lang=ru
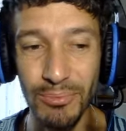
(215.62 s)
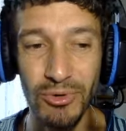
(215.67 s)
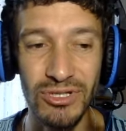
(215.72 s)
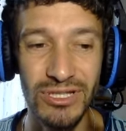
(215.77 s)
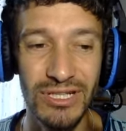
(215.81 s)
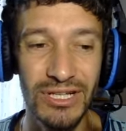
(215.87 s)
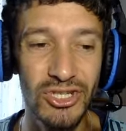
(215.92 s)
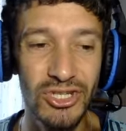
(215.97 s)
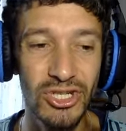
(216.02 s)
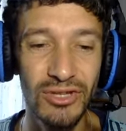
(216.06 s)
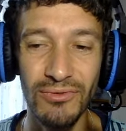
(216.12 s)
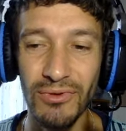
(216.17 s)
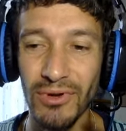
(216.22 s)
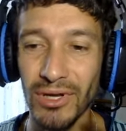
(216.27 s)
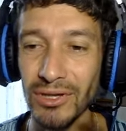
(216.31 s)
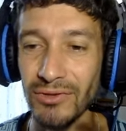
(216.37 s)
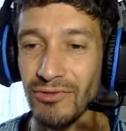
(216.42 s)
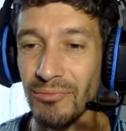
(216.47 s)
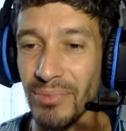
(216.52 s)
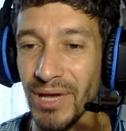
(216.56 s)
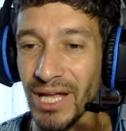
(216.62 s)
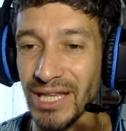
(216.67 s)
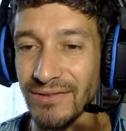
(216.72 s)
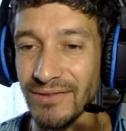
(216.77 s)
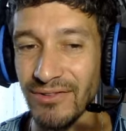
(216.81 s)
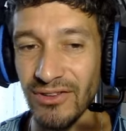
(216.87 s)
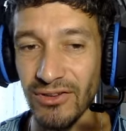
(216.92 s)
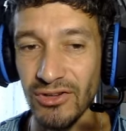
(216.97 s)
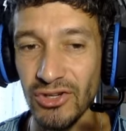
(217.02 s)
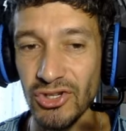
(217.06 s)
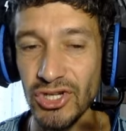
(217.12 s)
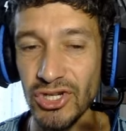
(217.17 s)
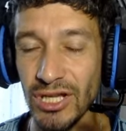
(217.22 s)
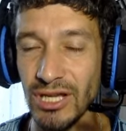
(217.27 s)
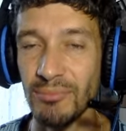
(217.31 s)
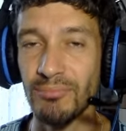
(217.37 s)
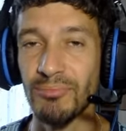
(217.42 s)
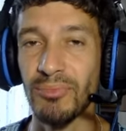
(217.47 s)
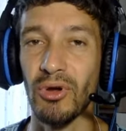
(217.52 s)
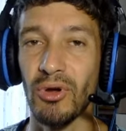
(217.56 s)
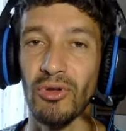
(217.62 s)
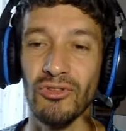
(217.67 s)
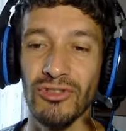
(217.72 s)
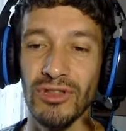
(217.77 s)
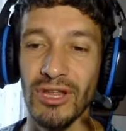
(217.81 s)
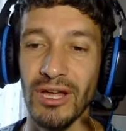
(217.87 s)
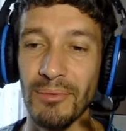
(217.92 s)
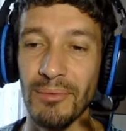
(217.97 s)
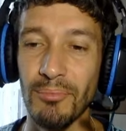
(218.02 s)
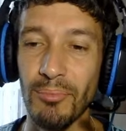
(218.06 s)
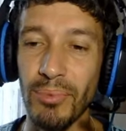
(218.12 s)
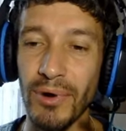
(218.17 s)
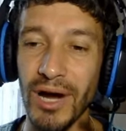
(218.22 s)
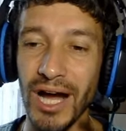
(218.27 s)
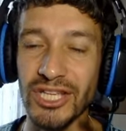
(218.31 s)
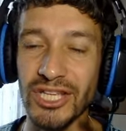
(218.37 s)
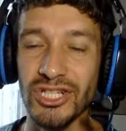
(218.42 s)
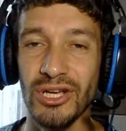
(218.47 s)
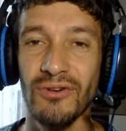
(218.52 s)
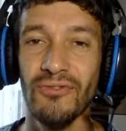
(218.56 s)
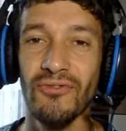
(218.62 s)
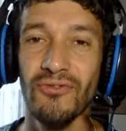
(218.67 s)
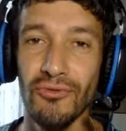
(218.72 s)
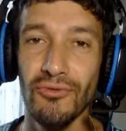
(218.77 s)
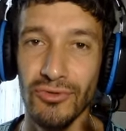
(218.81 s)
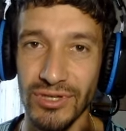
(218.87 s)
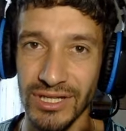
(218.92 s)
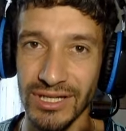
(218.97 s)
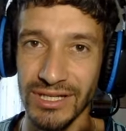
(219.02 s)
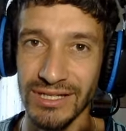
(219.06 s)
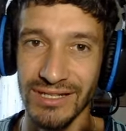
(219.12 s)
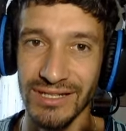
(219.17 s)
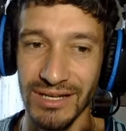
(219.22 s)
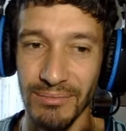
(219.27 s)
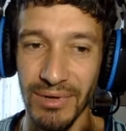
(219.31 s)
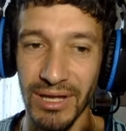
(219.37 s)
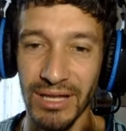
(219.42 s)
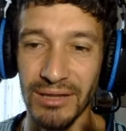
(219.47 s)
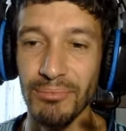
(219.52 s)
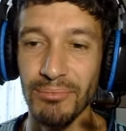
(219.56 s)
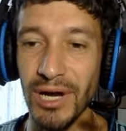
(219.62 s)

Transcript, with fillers: после четвертого и пятого завершения просто пачка футис, ребят.